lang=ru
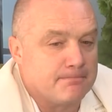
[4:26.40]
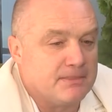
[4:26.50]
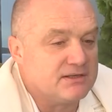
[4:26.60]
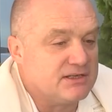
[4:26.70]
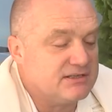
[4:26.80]

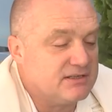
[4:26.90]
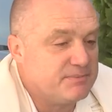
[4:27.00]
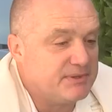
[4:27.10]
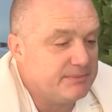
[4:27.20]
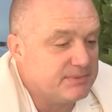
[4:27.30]
Даже из-за
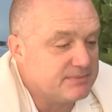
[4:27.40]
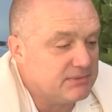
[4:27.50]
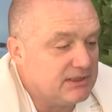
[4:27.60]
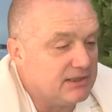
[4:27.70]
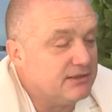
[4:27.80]
спины
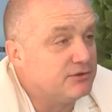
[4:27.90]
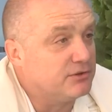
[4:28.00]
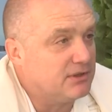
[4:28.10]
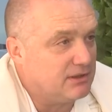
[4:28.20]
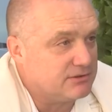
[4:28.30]
посмотреть и то
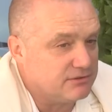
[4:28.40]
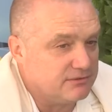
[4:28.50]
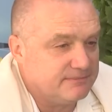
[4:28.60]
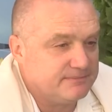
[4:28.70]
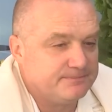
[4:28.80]
хорошо.
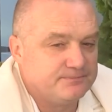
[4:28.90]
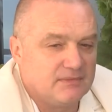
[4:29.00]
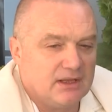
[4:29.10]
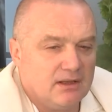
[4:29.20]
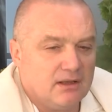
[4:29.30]

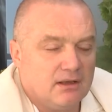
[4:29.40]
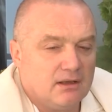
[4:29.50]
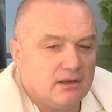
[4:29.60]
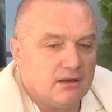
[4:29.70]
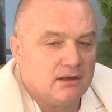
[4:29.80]

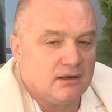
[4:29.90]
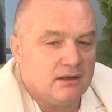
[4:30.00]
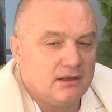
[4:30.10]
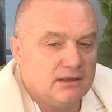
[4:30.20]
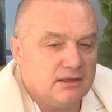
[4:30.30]

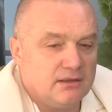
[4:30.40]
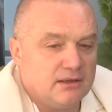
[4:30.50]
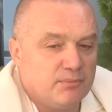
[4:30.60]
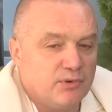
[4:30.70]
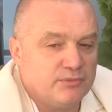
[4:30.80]
А, и
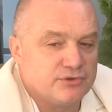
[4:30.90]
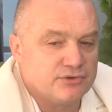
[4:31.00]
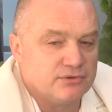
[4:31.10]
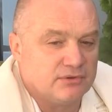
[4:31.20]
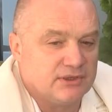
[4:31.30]
я помню,
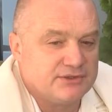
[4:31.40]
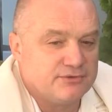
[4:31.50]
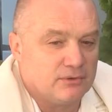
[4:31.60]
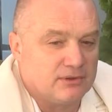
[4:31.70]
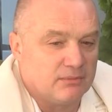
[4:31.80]
что на
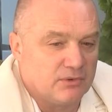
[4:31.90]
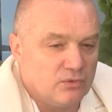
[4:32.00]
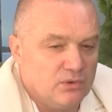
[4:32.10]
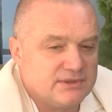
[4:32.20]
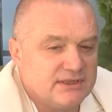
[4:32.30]
четвертом
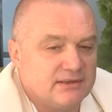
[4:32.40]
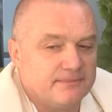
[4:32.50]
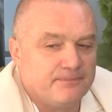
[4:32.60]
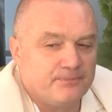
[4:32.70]
курсе